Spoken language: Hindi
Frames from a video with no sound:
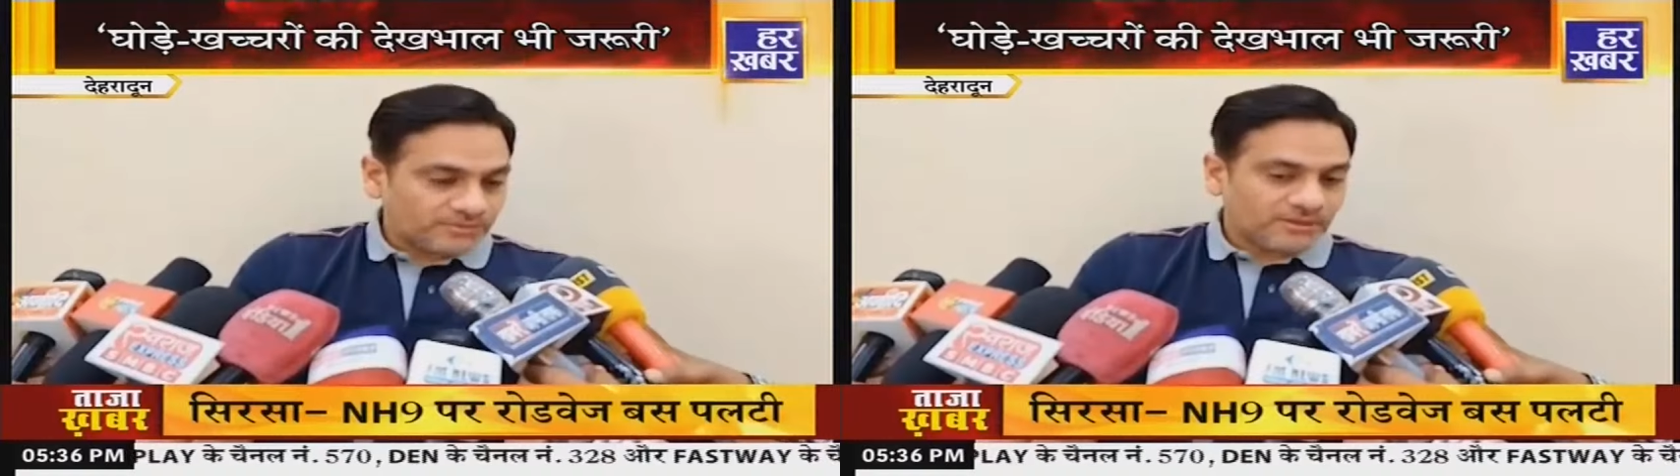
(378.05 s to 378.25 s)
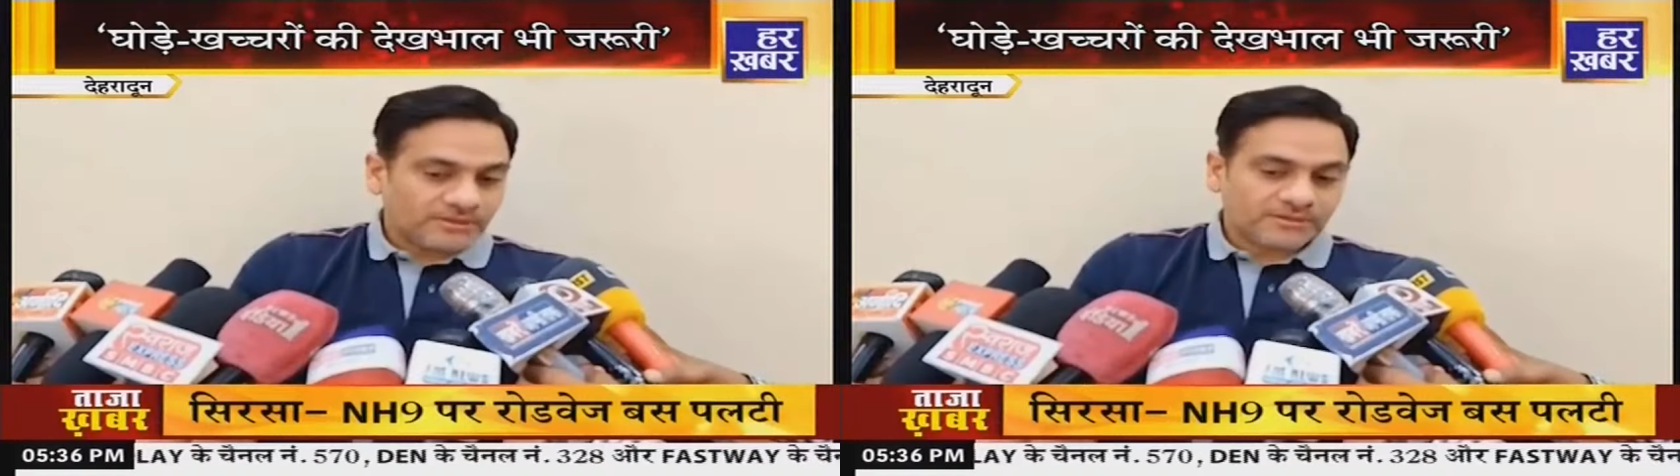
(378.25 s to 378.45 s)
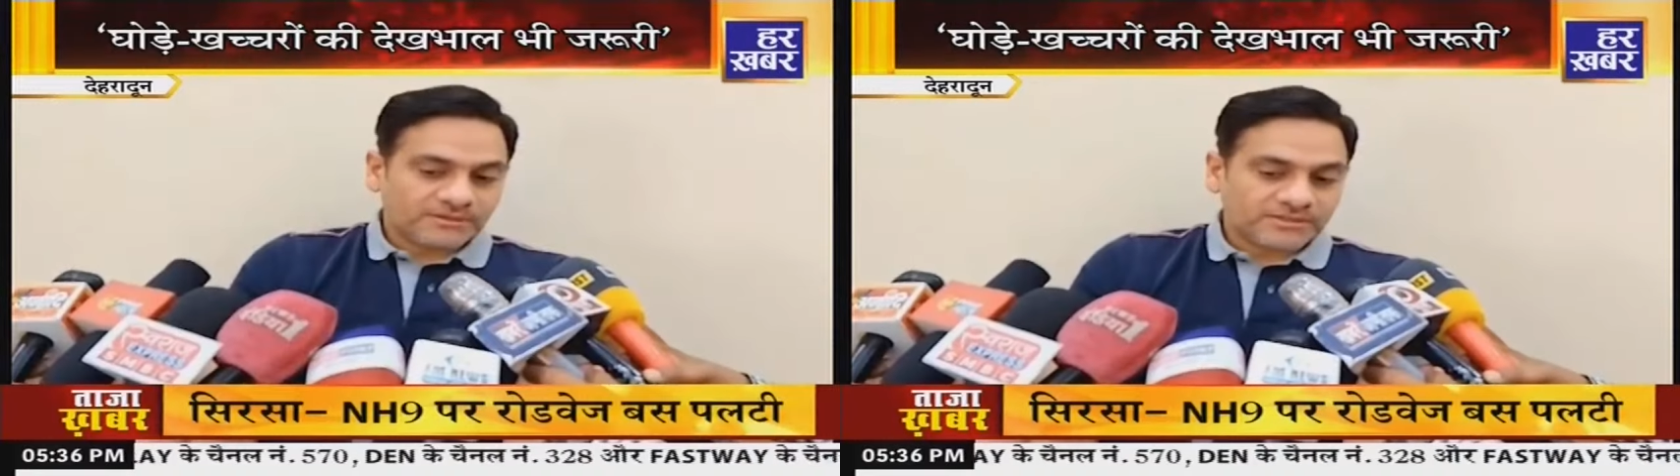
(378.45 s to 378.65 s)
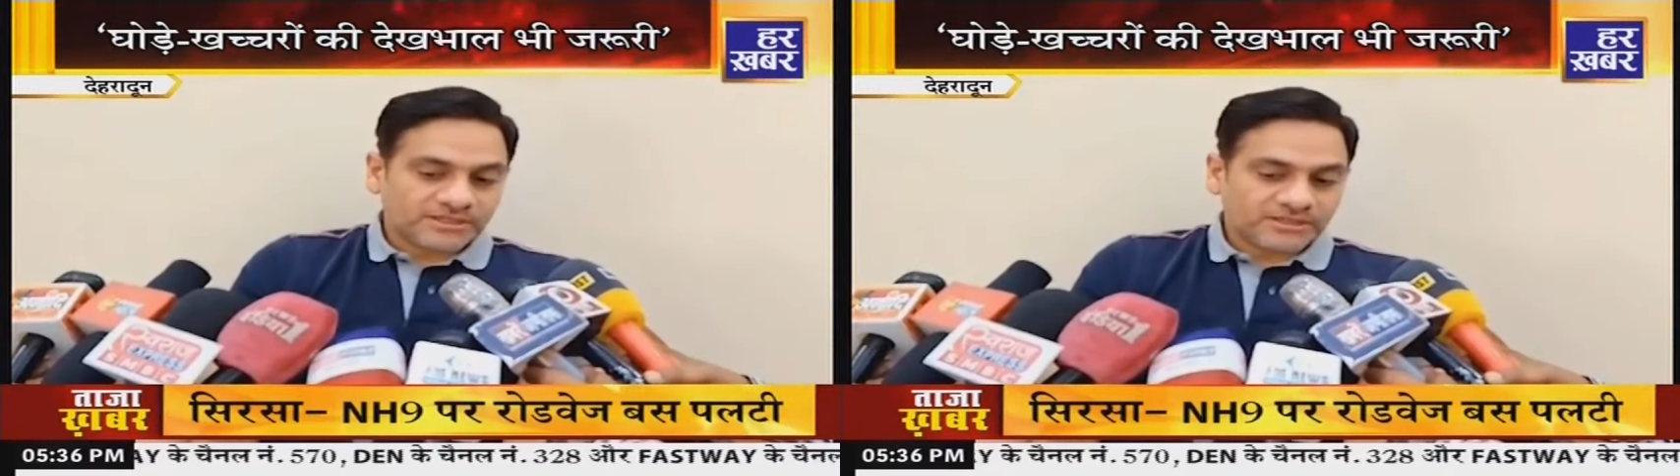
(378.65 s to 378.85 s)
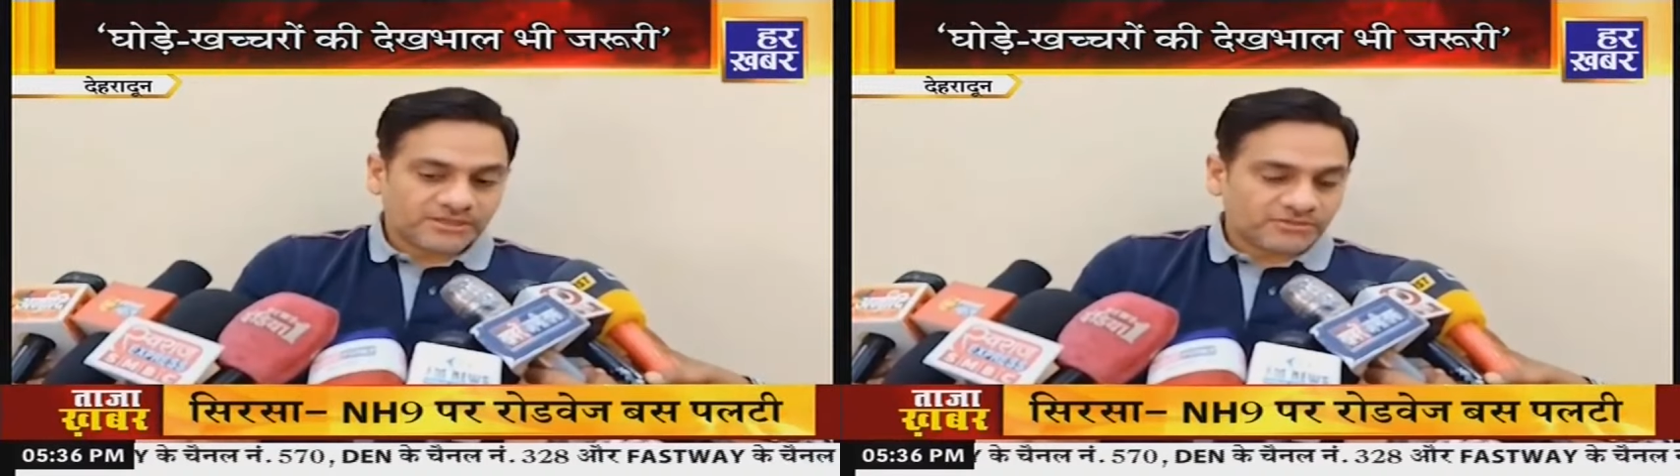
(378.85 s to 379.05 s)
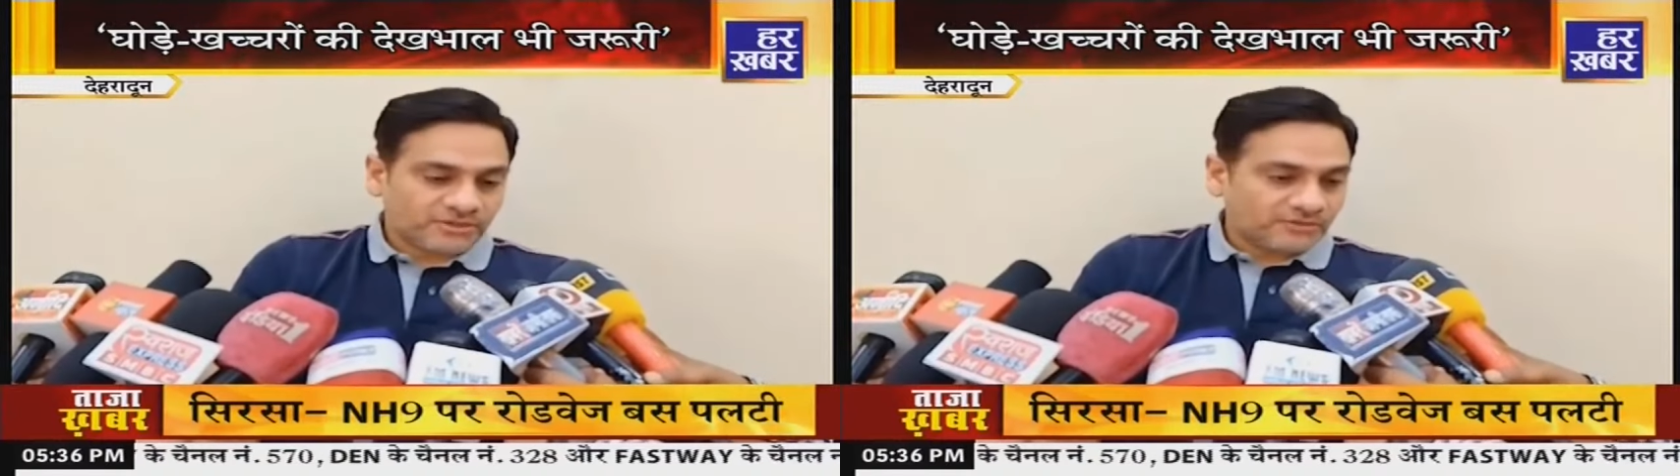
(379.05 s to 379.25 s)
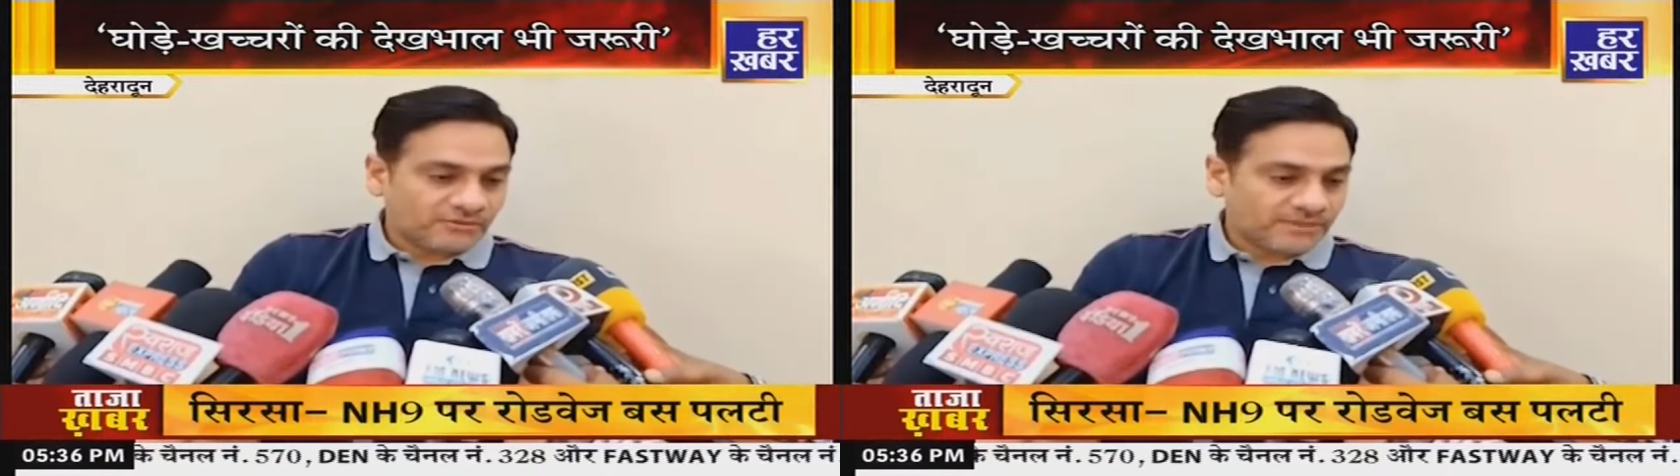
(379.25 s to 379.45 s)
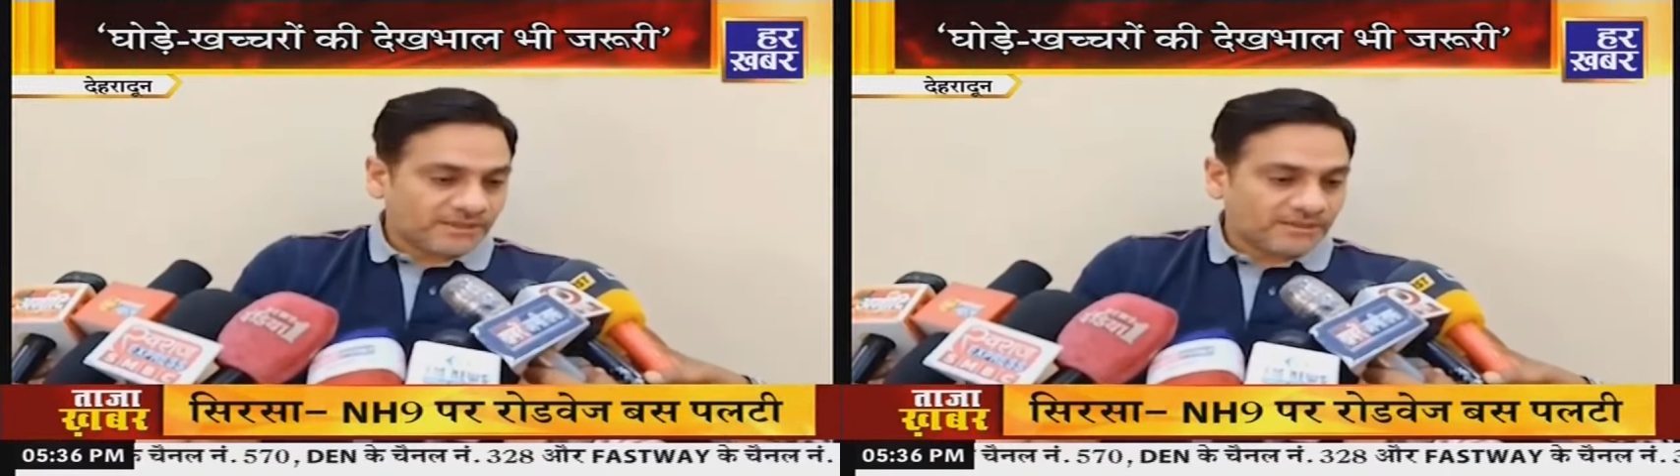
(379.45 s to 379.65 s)
क्षेत्र जो है वो
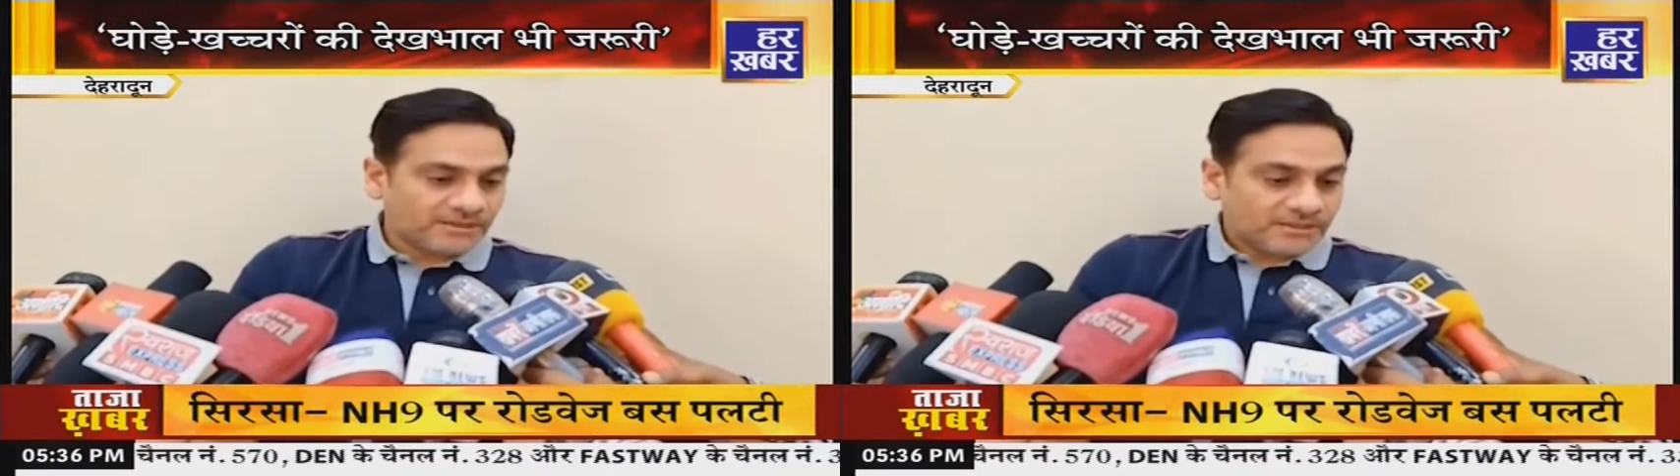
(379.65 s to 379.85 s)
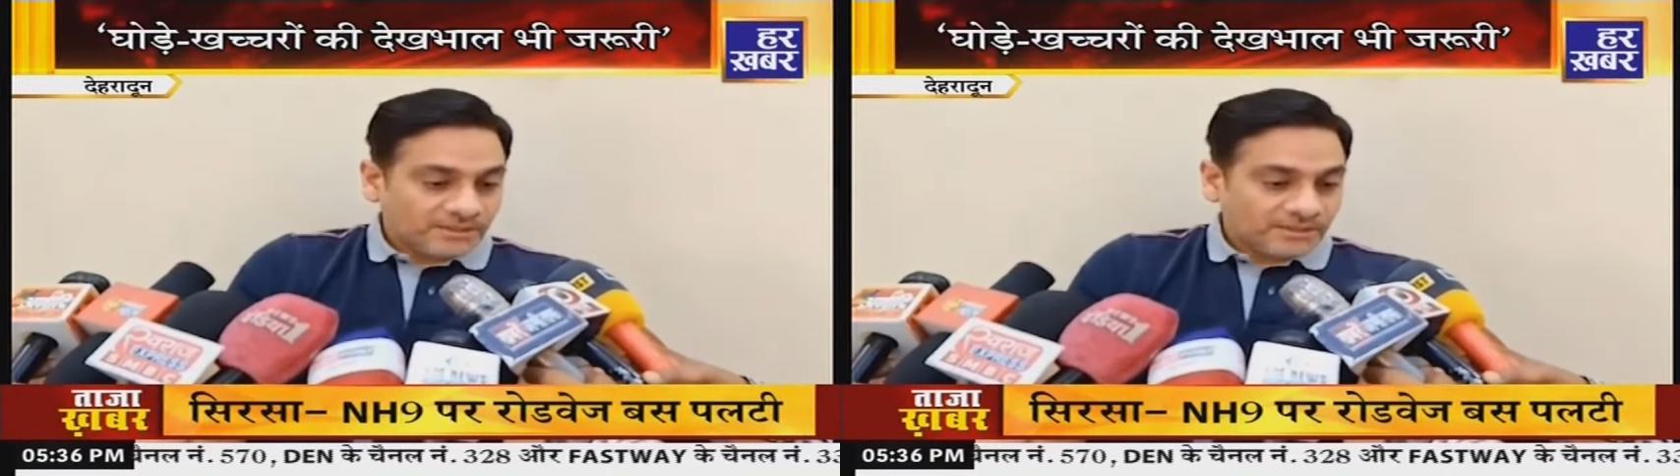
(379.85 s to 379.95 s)
हमारा